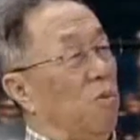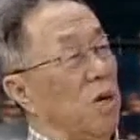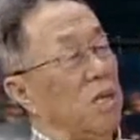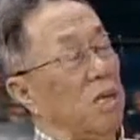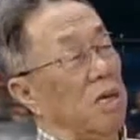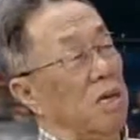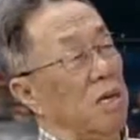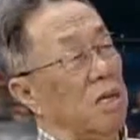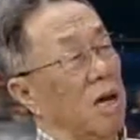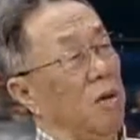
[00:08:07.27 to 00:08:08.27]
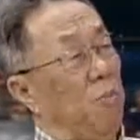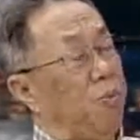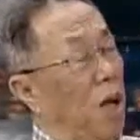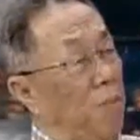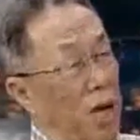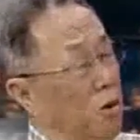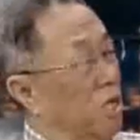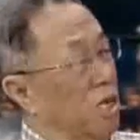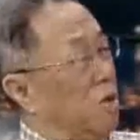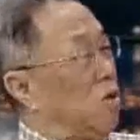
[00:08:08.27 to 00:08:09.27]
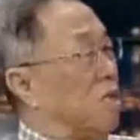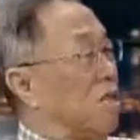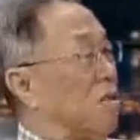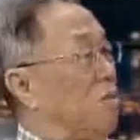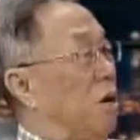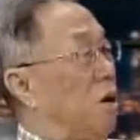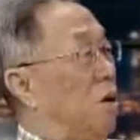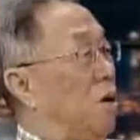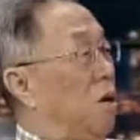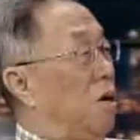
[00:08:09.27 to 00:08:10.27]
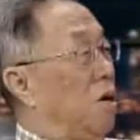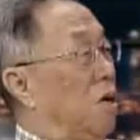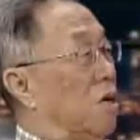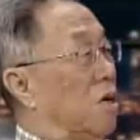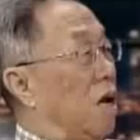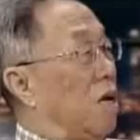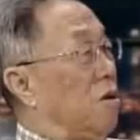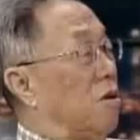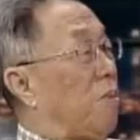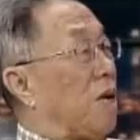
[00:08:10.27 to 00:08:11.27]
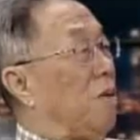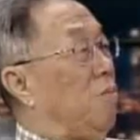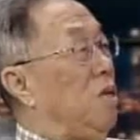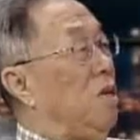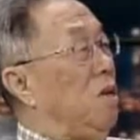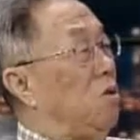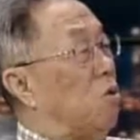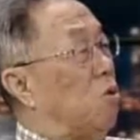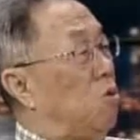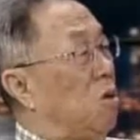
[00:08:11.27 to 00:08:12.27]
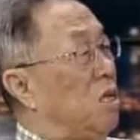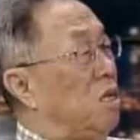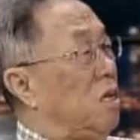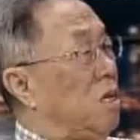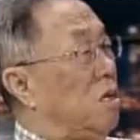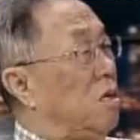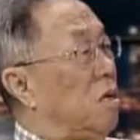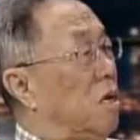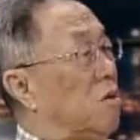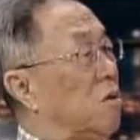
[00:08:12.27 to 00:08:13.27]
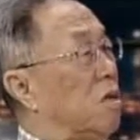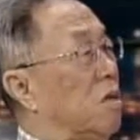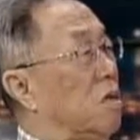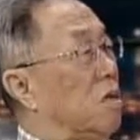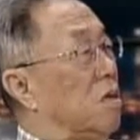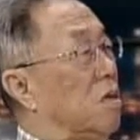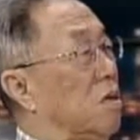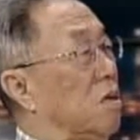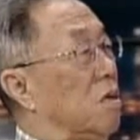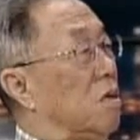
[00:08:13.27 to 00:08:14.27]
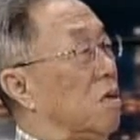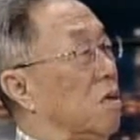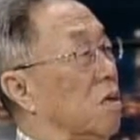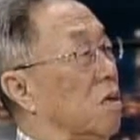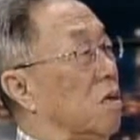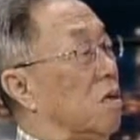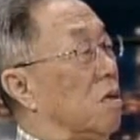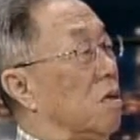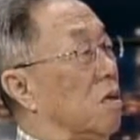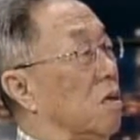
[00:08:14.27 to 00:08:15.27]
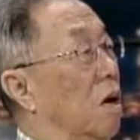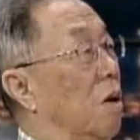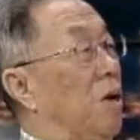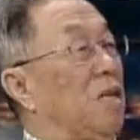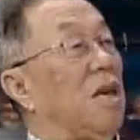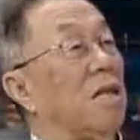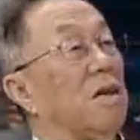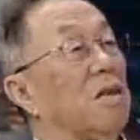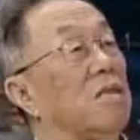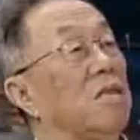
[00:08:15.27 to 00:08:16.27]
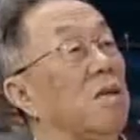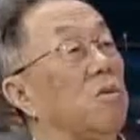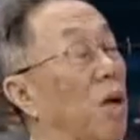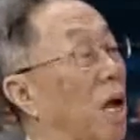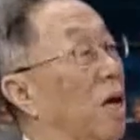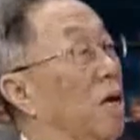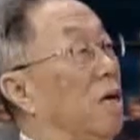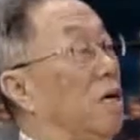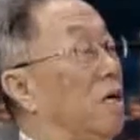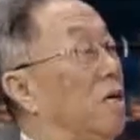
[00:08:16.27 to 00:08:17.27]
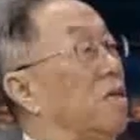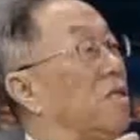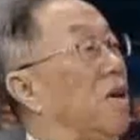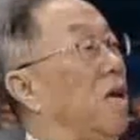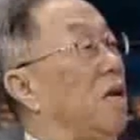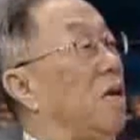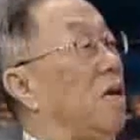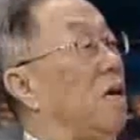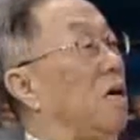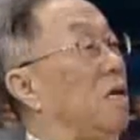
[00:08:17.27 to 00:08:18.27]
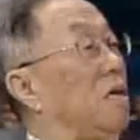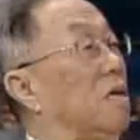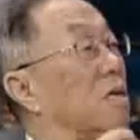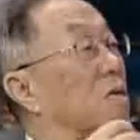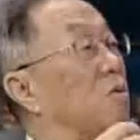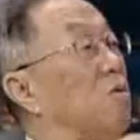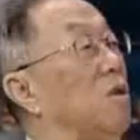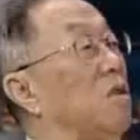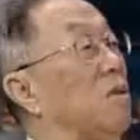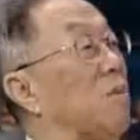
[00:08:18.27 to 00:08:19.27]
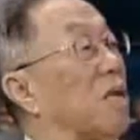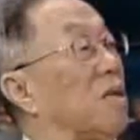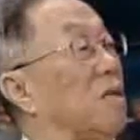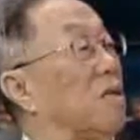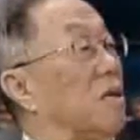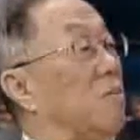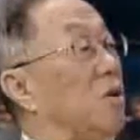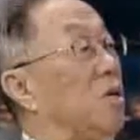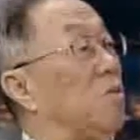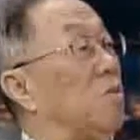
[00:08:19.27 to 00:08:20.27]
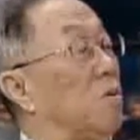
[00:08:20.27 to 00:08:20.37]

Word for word: 卧卧底，他他没有提供情报，嗯，他就是把他迷住，狐狸精，那就是对被当成献礼，呃，被献当成献，对了，一个是献礼，一个是狐狸精把他彻底迷，